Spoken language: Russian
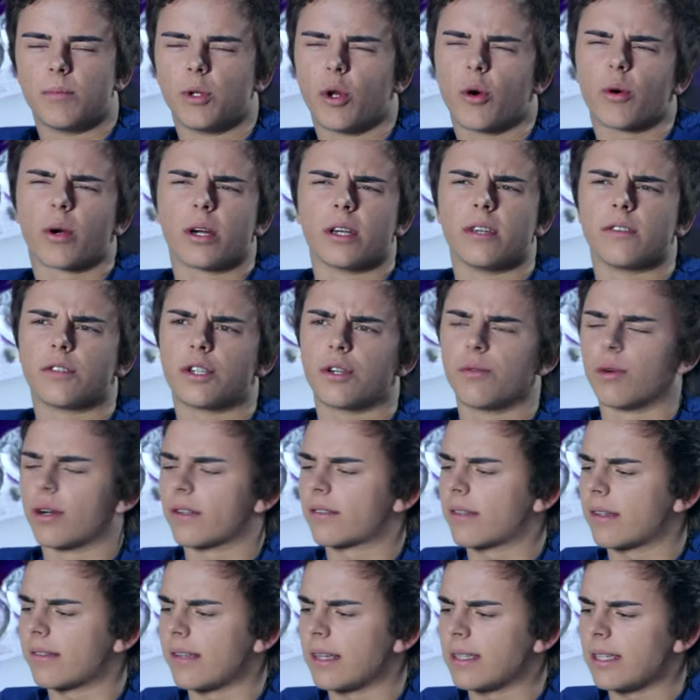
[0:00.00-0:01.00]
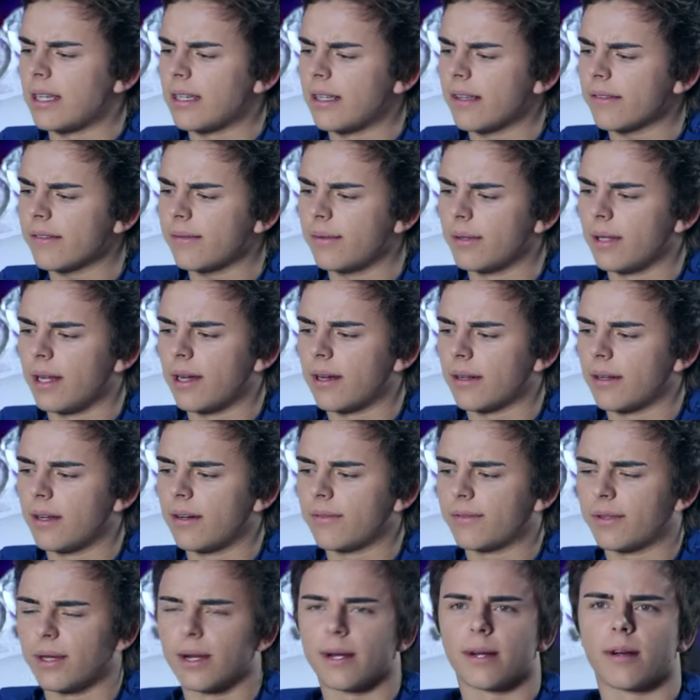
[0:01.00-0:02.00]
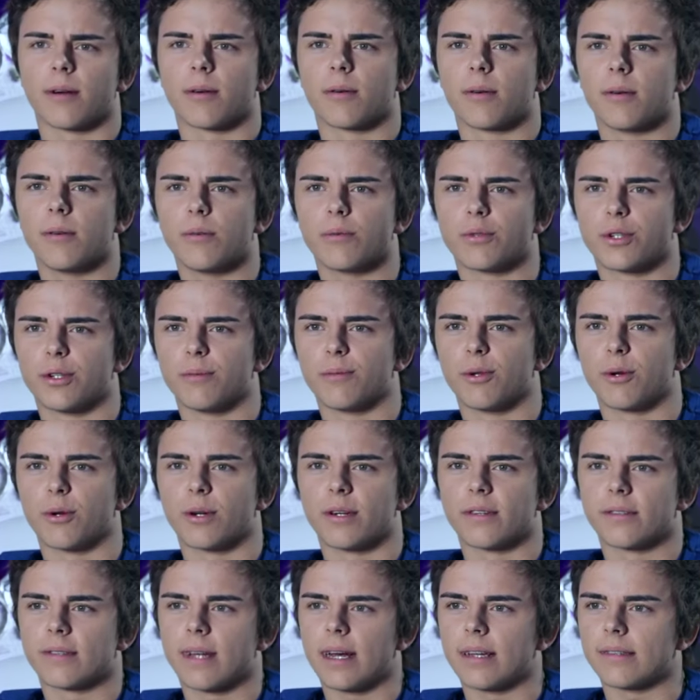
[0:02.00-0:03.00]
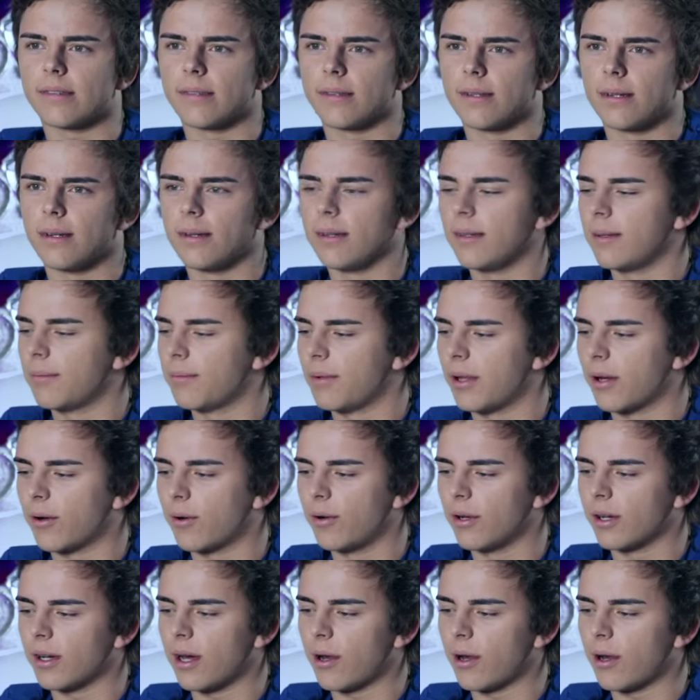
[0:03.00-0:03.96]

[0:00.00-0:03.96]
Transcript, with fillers: Много есть чего рассказать о детстве, наверное, в треках уже многое сказано, и плохое, и